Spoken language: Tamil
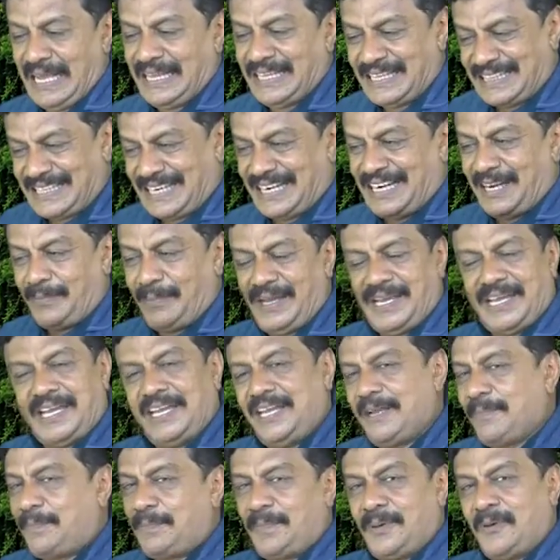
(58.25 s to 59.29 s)
இந்த
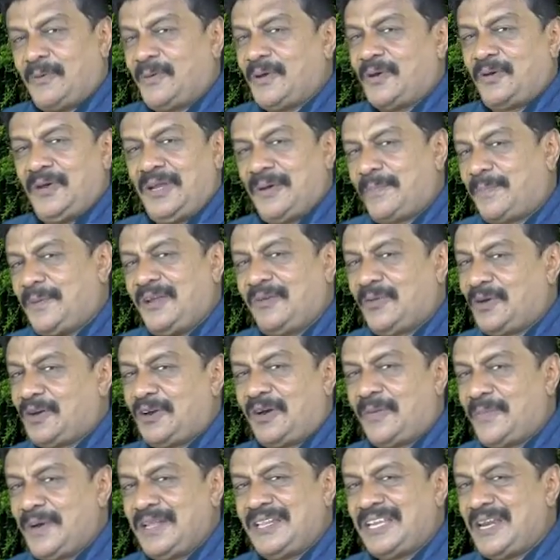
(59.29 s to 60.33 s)
தன்னம்பிக்கை எப்போ வரும் எப்படி
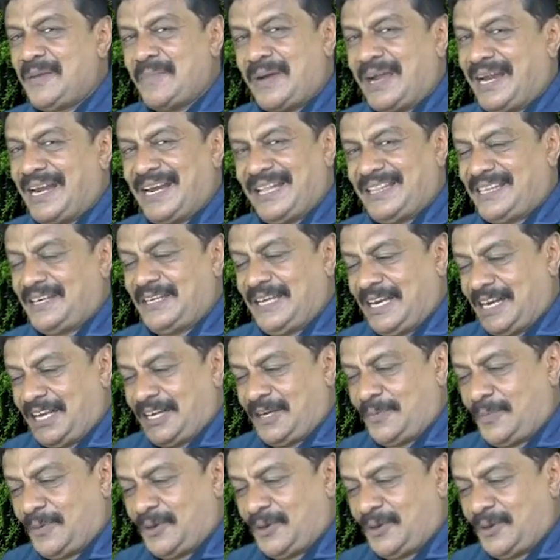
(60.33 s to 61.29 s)
வரும் அப்படி தெரியுமா எனக்கு எனக்கு